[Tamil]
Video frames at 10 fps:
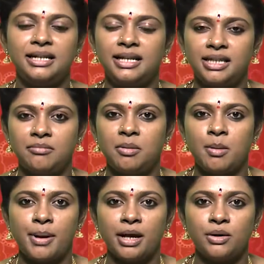இன்றைய தினம்
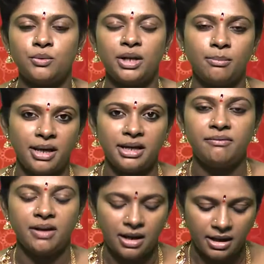நம்ம பார்க்கக்கூடிய
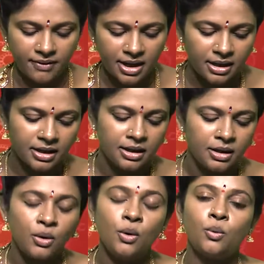பைரவரானவர்
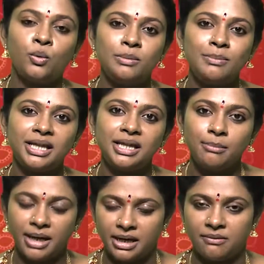உன்மத்த
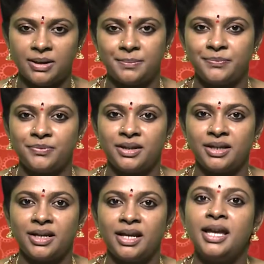பைரவர்
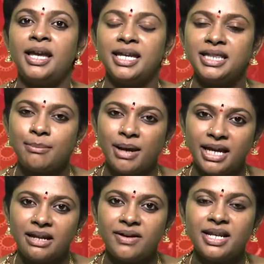இந்த
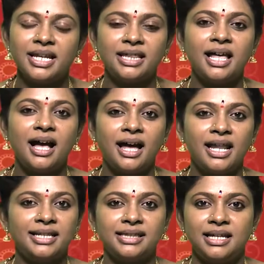பைரவர் எந்த
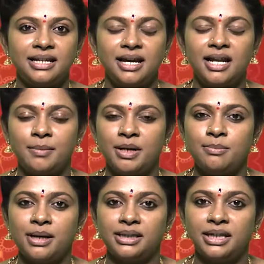ஆலயத்தில் இருக்கார் அப்படின்னு
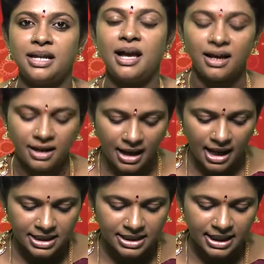பார்த்தீங்கன்னா
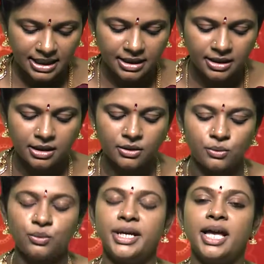காசியில்
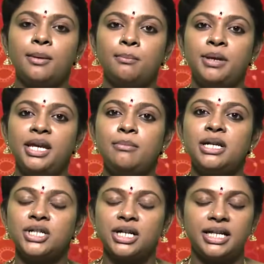இருக்கக்கூடிய
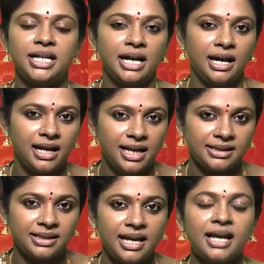பீமச்சண்டி
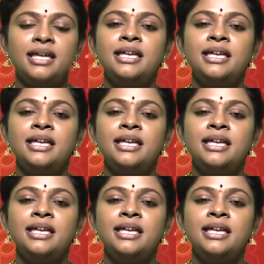ஆலயத்தில்